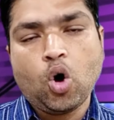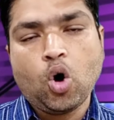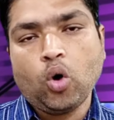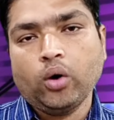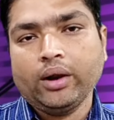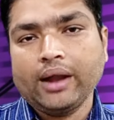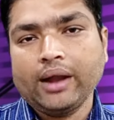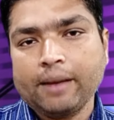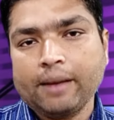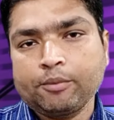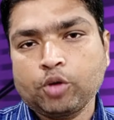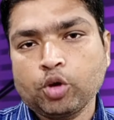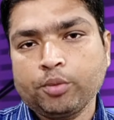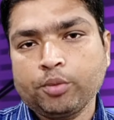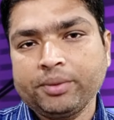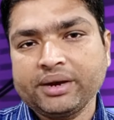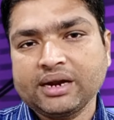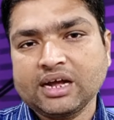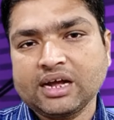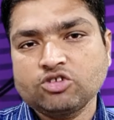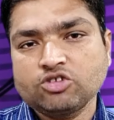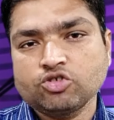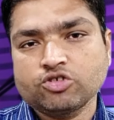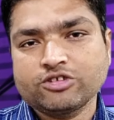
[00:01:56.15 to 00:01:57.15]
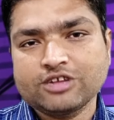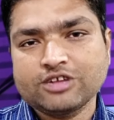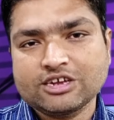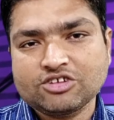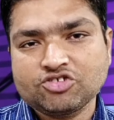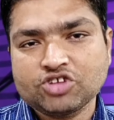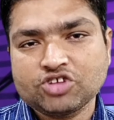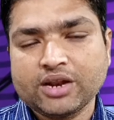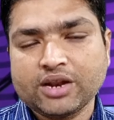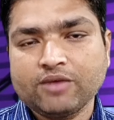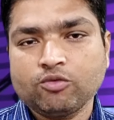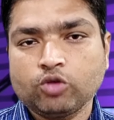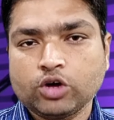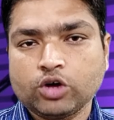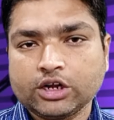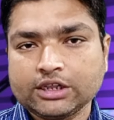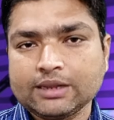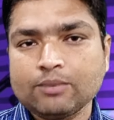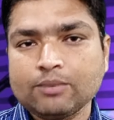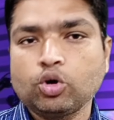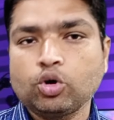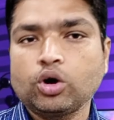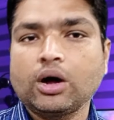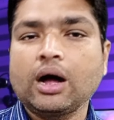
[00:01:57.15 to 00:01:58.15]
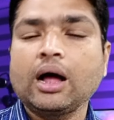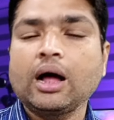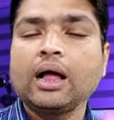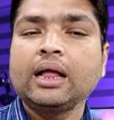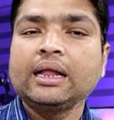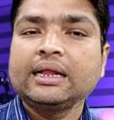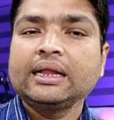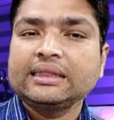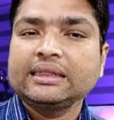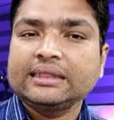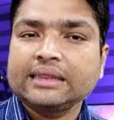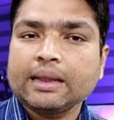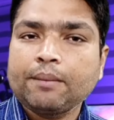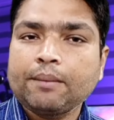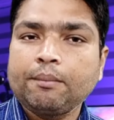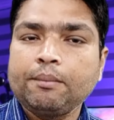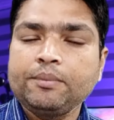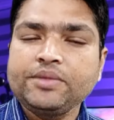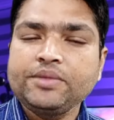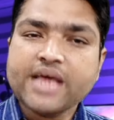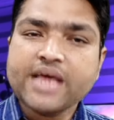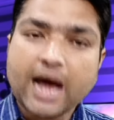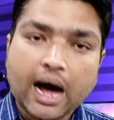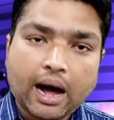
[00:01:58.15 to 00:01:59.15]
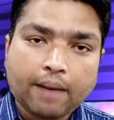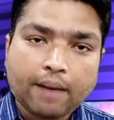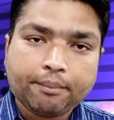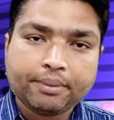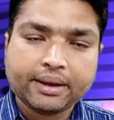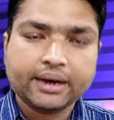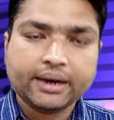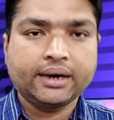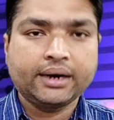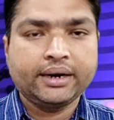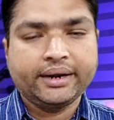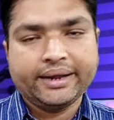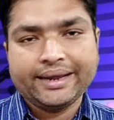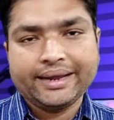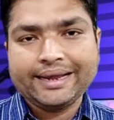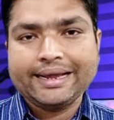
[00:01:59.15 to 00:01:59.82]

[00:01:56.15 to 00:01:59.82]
होल एब्डोमेन का जो सेक्शन है वो ख़त्म होगा तब यहाँ पर